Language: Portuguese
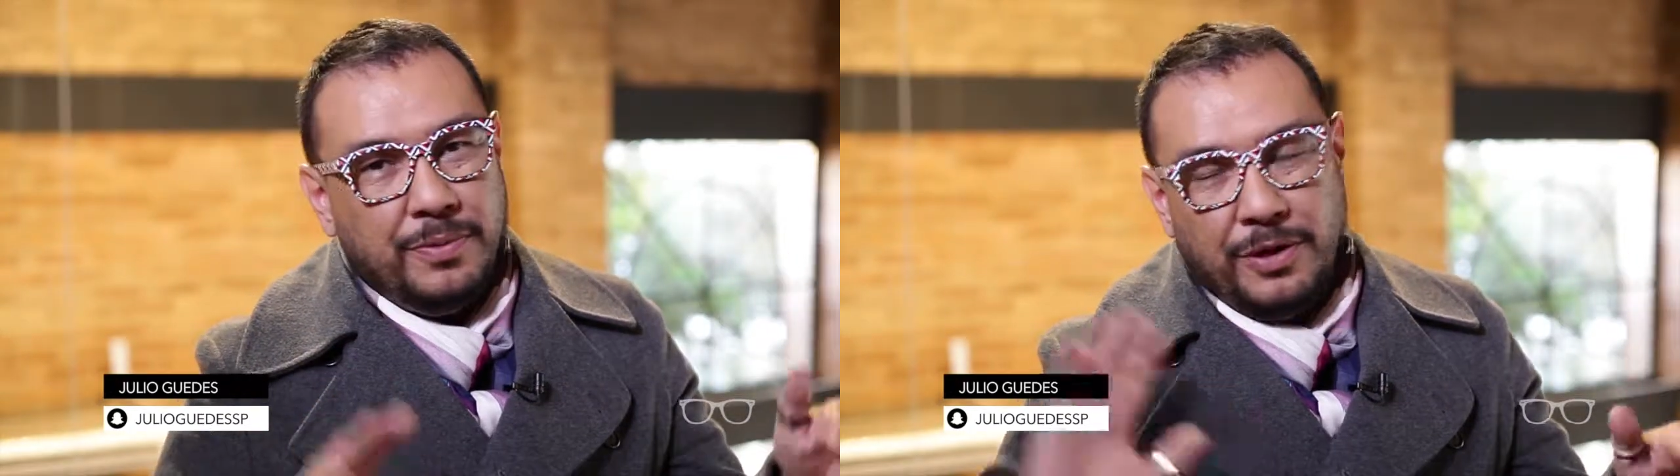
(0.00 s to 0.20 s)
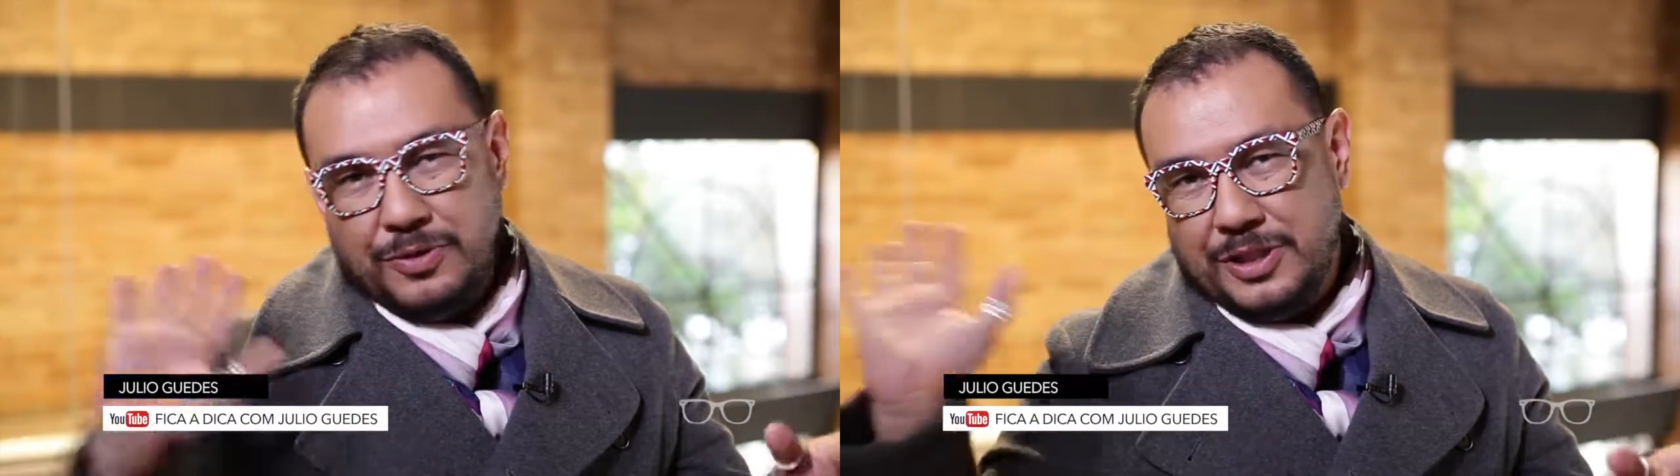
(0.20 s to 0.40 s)

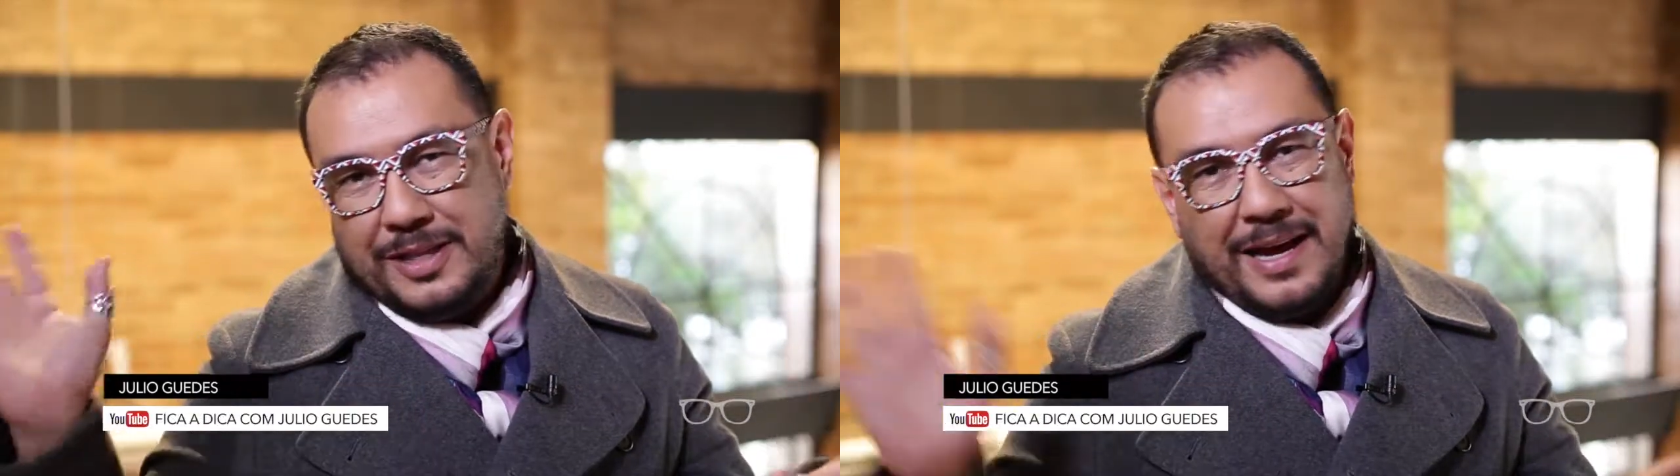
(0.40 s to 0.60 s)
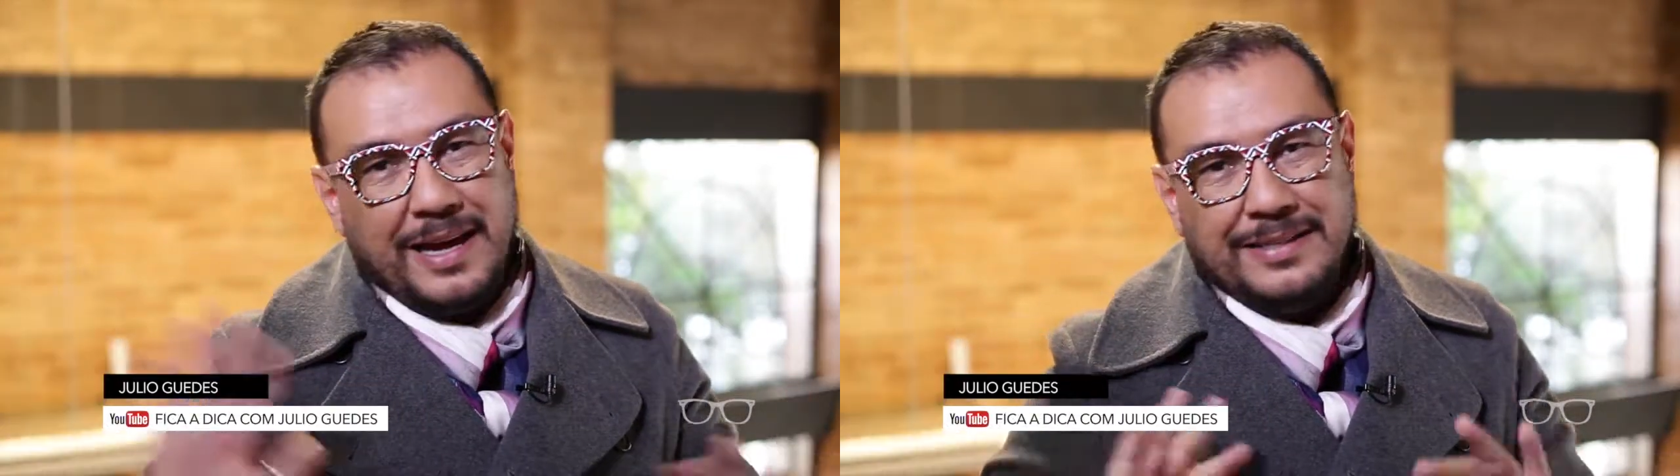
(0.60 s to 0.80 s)
E o de
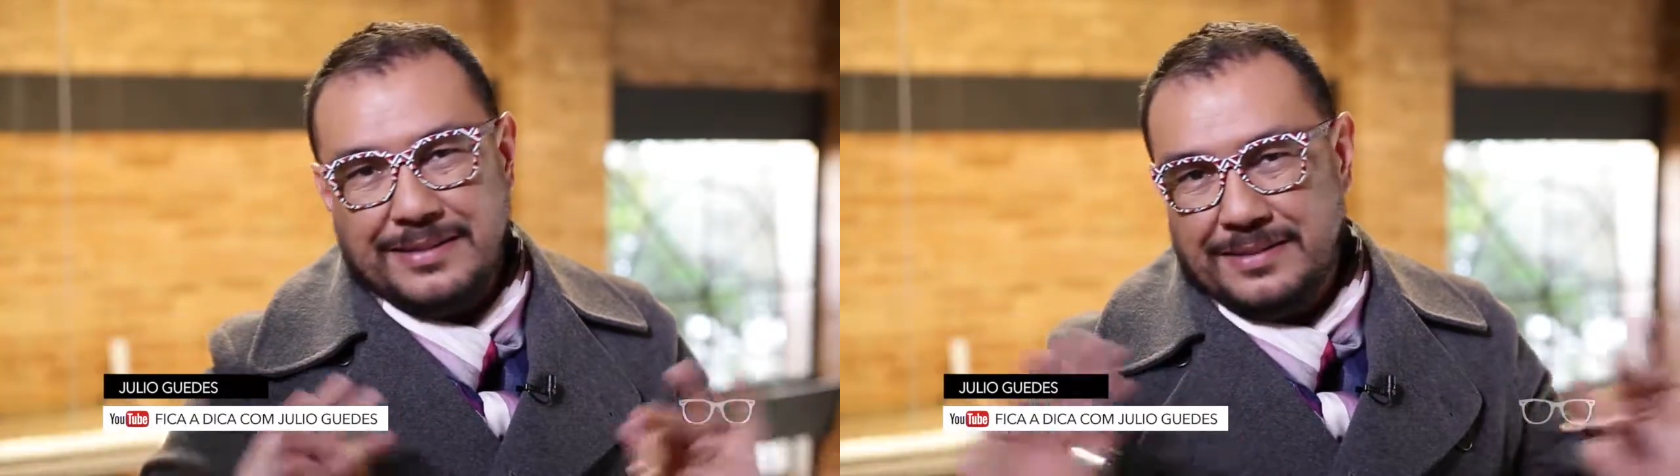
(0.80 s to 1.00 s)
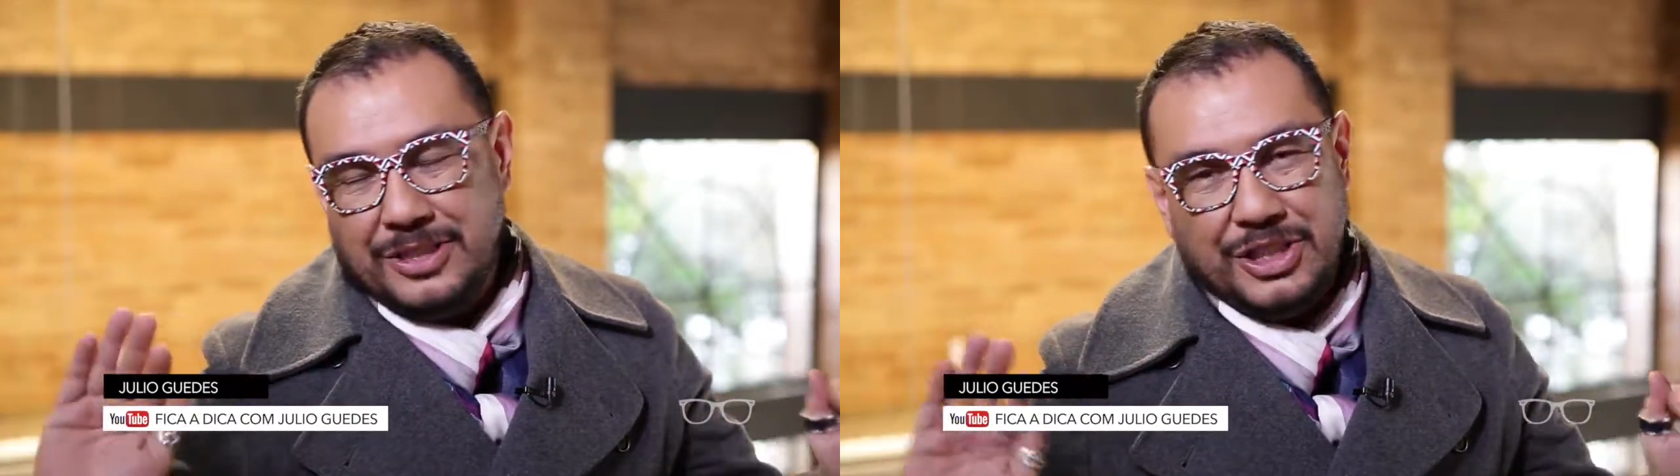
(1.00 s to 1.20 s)

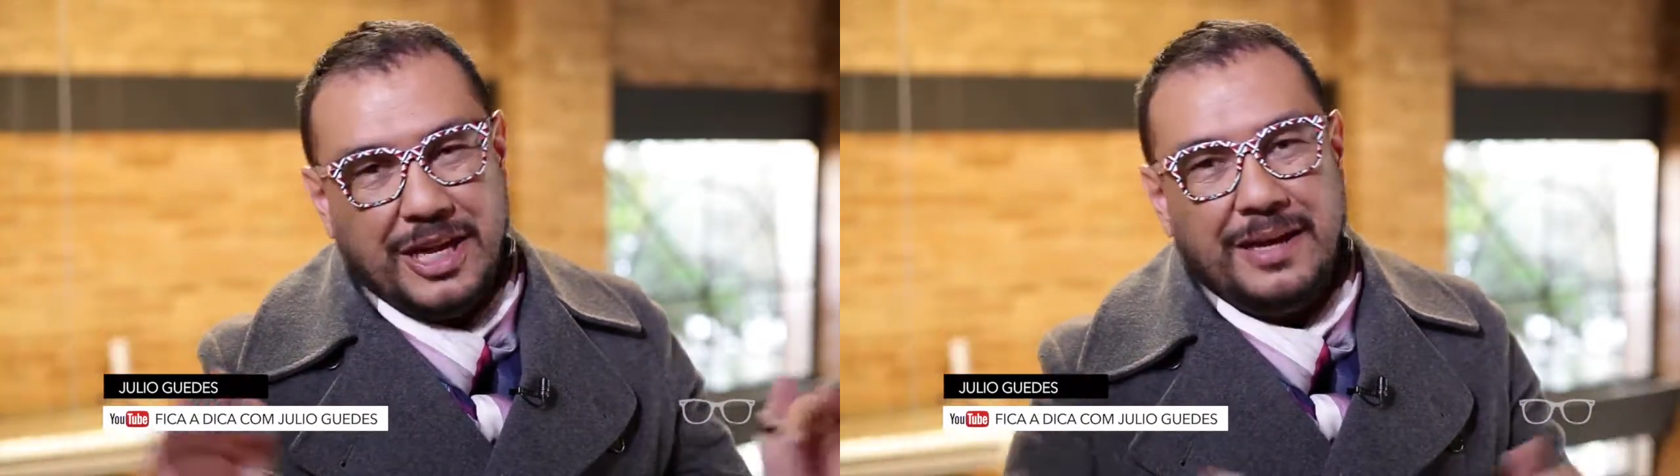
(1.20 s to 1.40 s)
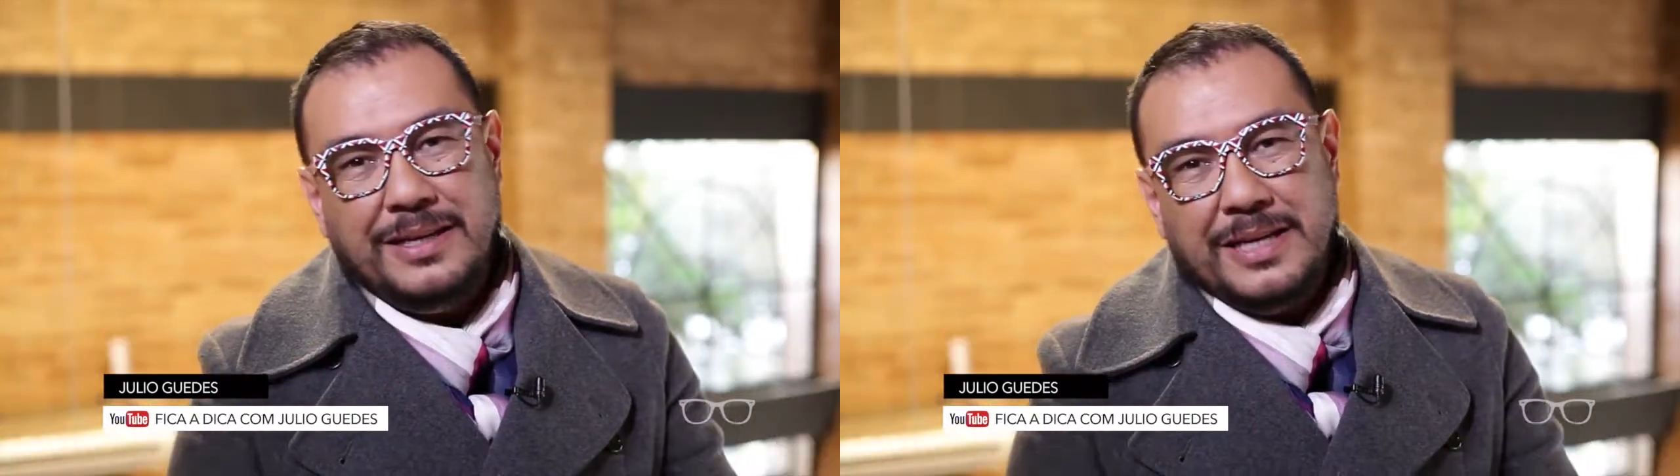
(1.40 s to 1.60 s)
trás
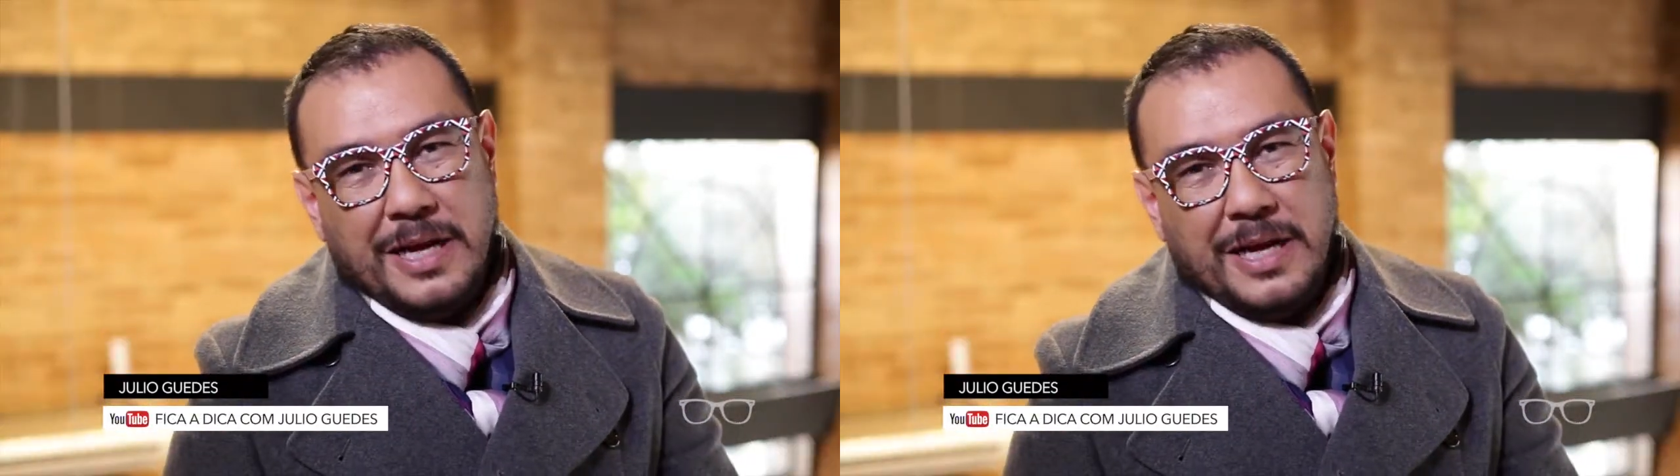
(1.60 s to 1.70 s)
já